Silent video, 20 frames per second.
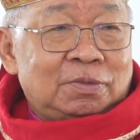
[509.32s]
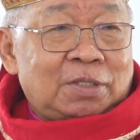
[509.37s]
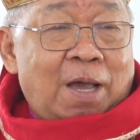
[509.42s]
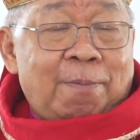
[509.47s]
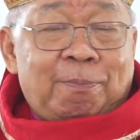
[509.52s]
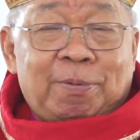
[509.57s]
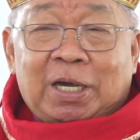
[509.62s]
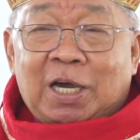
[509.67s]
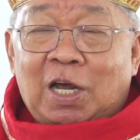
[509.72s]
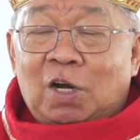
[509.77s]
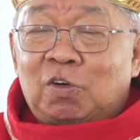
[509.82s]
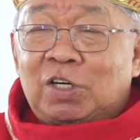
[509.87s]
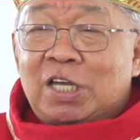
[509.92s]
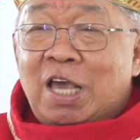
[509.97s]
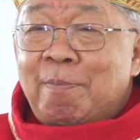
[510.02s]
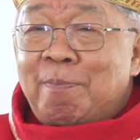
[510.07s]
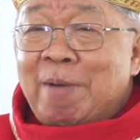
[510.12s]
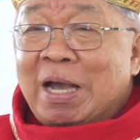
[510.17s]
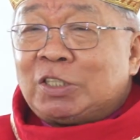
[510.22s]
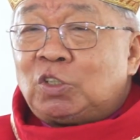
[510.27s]
Tapi kalau
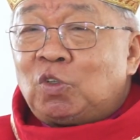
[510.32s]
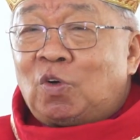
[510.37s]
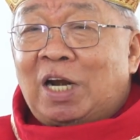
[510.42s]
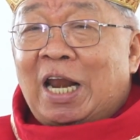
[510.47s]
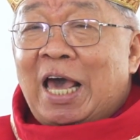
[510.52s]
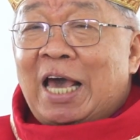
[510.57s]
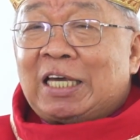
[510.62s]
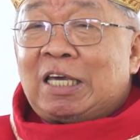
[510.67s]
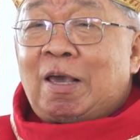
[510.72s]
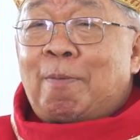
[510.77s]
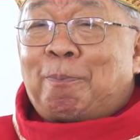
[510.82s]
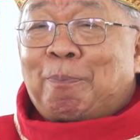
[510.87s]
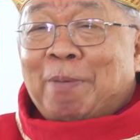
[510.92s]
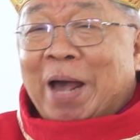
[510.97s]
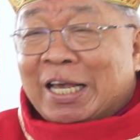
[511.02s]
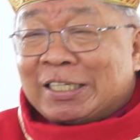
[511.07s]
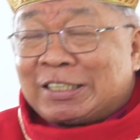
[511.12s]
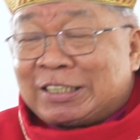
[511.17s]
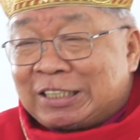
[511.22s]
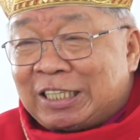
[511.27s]
dia masuk lagi
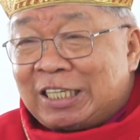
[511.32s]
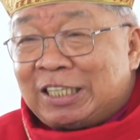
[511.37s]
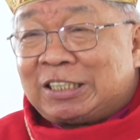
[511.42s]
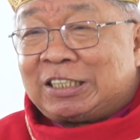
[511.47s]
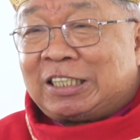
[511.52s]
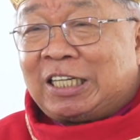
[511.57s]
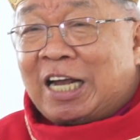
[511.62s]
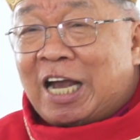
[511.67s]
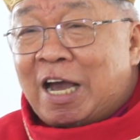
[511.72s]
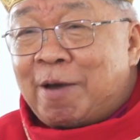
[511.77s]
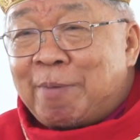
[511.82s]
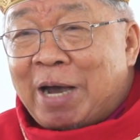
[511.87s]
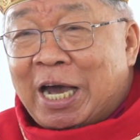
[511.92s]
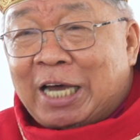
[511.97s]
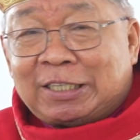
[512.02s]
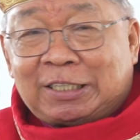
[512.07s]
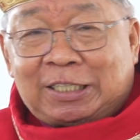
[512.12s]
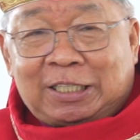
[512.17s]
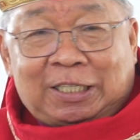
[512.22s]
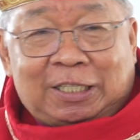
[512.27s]
pasti setengah
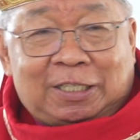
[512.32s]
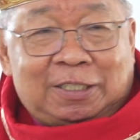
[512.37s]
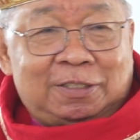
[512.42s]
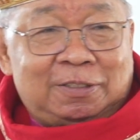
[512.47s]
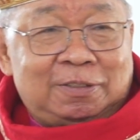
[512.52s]
mati